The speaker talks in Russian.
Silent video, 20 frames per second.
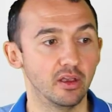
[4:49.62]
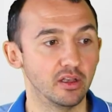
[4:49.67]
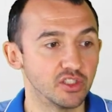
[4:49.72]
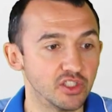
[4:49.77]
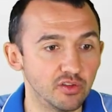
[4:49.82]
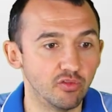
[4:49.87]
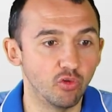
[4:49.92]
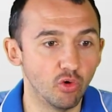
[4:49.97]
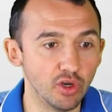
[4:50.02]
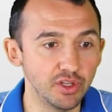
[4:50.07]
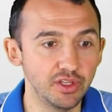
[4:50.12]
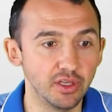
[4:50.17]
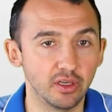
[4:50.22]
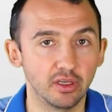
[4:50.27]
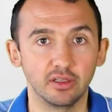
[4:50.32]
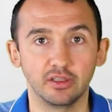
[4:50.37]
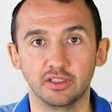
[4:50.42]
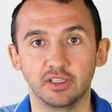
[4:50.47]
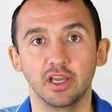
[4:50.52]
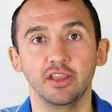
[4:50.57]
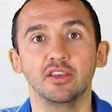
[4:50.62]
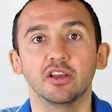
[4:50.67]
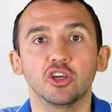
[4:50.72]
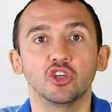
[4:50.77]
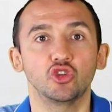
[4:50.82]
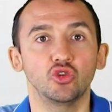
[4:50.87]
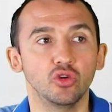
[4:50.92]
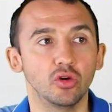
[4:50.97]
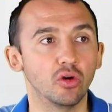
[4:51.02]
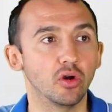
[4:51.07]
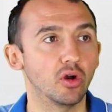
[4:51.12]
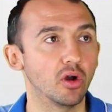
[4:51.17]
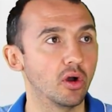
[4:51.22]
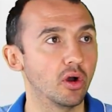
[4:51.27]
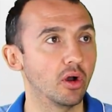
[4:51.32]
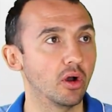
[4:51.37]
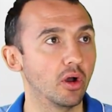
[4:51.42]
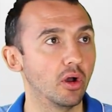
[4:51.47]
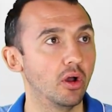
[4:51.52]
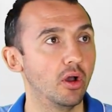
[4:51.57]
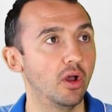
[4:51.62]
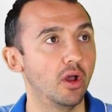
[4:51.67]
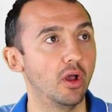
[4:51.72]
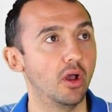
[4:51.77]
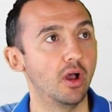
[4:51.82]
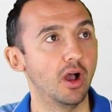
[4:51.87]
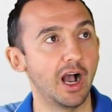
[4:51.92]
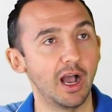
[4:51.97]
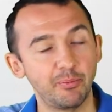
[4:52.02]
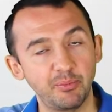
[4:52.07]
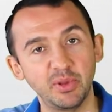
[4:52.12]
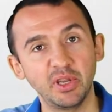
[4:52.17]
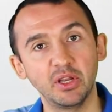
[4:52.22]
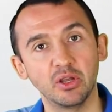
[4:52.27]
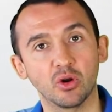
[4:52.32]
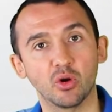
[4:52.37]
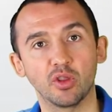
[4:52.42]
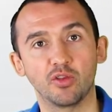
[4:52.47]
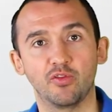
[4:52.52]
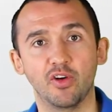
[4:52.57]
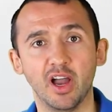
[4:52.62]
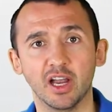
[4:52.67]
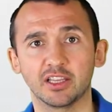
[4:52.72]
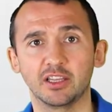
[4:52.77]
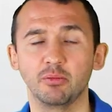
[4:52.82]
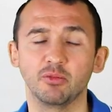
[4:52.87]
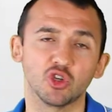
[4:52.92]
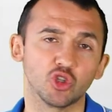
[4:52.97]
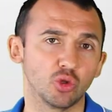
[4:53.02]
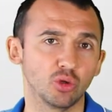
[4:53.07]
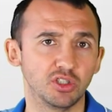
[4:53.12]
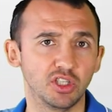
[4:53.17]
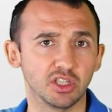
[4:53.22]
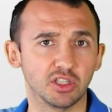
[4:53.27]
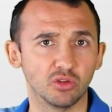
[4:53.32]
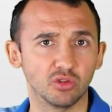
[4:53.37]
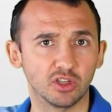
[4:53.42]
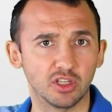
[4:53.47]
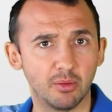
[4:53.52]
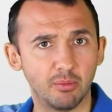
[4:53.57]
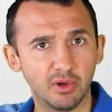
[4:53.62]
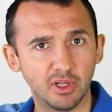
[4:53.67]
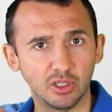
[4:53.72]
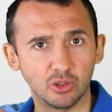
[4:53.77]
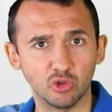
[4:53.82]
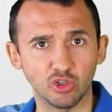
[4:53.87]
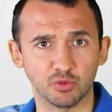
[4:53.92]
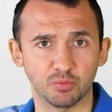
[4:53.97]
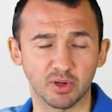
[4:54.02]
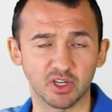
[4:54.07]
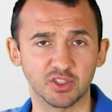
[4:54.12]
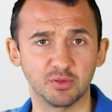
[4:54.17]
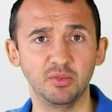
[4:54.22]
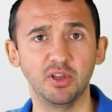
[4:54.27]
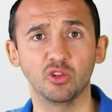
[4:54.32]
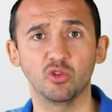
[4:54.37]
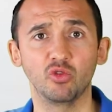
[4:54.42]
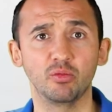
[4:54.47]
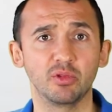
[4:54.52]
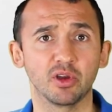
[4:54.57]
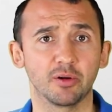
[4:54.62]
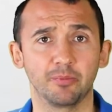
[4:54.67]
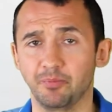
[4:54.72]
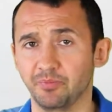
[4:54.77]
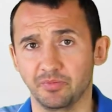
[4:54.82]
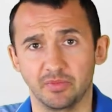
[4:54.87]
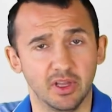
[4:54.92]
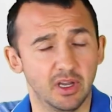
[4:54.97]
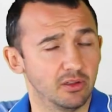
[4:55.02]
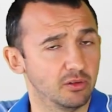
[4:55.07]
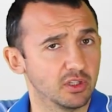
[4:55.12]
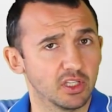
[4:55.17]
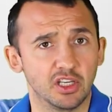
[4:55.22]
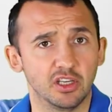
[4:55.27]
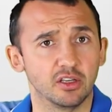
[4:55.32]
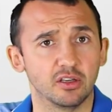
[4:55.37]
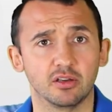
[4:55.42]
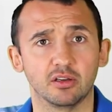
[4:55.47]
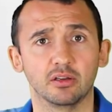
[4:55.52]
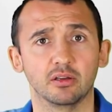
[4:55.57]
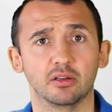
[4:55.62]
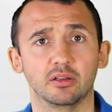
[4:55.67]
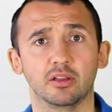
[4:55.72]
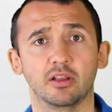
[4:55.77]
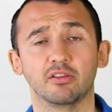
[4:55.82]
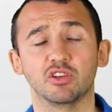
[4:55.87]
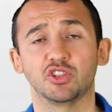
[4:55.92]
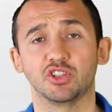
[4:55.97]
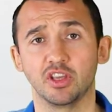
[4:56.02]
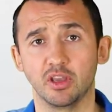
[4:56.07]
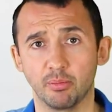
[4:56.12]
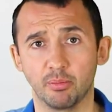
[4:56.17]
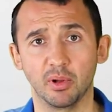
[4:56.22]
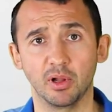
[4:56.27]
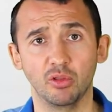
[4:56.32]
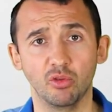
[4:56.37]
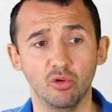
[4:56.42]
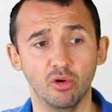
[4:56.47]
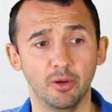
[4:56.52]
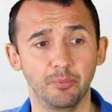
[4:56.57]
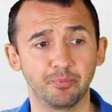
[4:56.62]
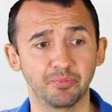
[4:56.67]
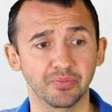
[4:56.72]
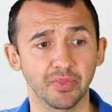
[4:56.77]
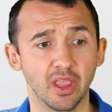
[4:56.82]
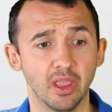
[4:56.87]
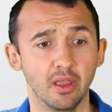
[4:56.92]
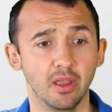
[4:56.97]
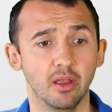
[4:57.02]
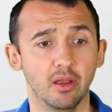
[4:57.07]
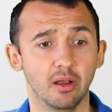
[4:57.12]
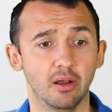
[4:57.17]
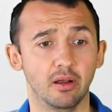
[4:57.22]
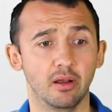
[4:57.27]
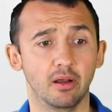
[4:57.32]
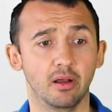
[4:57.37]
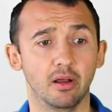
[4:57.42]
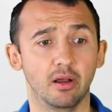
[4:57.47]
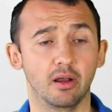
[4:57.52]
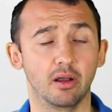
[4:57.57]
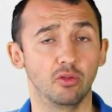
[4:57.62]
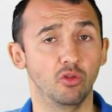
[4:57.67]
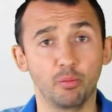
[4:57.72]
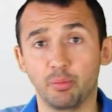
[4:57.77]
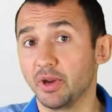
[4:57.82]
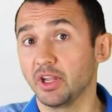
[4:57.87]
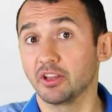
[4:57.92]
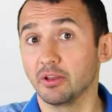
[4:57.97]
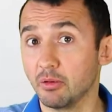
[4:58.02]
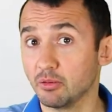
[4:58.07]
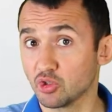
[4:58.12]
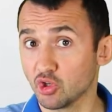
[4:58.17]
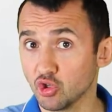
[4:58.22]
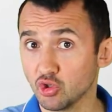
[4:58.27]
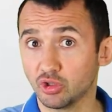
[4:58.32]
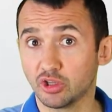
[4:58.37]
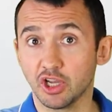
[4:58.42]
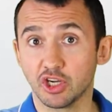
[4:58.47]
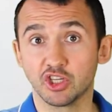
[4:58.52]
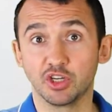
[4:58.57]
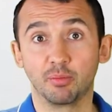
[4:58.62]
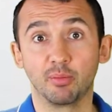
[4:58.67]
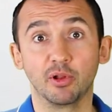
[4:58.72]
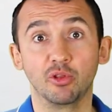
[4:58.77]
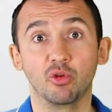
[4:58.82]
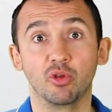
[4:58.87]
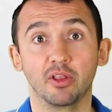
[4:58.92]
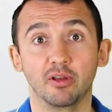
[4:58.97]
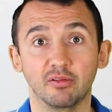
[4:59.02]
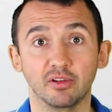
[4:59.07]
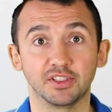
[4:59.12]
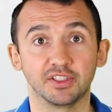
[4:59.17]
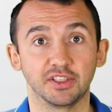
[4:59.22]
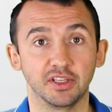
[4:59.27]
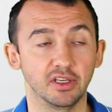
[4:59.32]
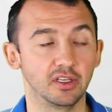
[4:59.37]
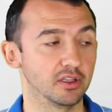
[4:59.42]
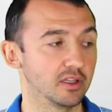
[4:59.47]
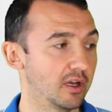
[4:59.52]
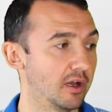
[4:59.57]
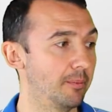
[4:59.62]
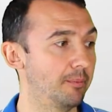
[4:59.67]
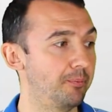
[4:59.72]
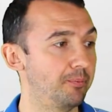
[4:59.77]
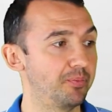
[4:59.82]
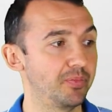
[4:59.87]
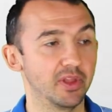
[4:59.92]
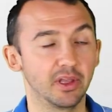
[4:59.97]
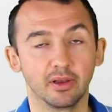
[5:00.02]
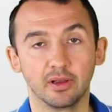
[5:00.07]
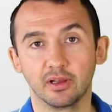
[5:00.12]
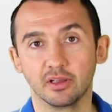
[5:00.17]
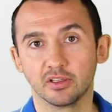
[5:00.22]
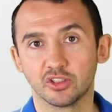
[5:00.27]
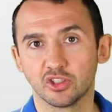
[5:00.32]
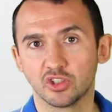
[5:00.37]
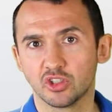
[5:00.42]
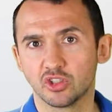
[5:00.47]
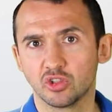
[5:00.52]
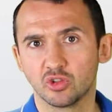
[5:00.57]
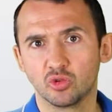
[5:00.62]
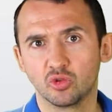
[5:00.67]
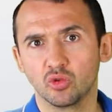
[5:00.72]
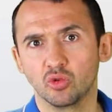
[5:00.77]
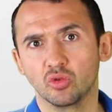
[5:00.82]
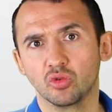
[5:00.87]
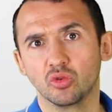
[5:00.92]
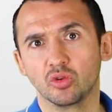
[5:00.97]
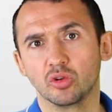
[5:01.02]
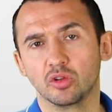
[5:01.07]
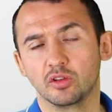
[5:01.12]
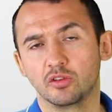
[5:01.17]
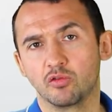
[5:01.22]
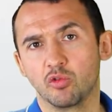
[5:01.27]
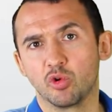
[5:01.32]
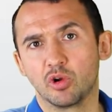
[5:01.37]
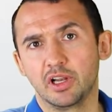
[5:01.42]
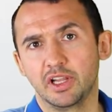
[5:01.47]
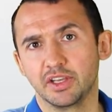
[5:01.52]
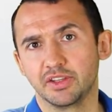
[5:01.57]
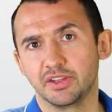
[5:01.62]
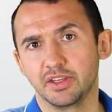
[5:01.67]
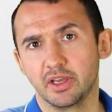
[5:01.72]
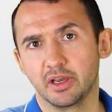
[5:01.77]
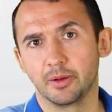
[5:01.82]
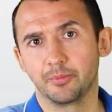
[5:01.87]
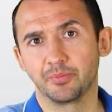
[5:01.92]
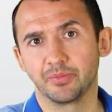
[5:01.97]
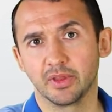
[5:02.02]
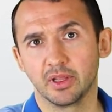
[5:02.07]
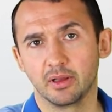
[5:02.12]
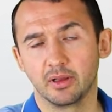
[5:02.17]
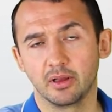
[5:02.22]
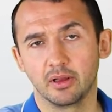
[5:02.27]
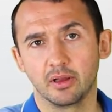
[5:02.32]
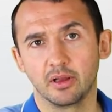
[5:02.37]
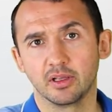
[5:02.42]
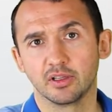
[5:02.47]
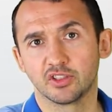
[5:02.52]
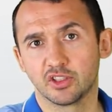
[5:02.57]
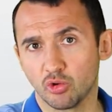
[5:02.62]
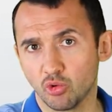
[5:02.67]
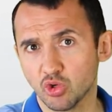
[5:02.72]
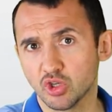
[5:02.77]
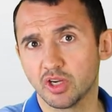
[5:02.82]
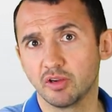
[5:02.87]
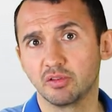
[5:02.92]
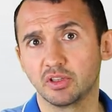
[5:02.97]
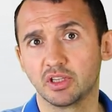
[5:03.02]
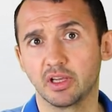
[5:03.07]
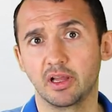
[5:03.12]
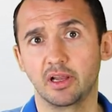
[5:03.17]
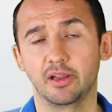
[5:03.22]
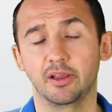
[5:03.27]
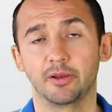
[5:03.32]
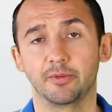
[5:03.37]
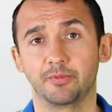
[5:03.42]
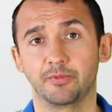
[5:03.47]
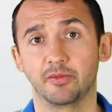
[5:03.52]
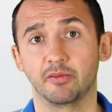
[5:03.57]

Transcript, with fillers: Сегодня я не хочу э, оперировать фактами, что где-то вот там молодой спортсмен умер, да, таких э, новостей полно. Э, ну, при этом я вам скажу, также полно новостей, там э, 102-летняя э, старушка в Италии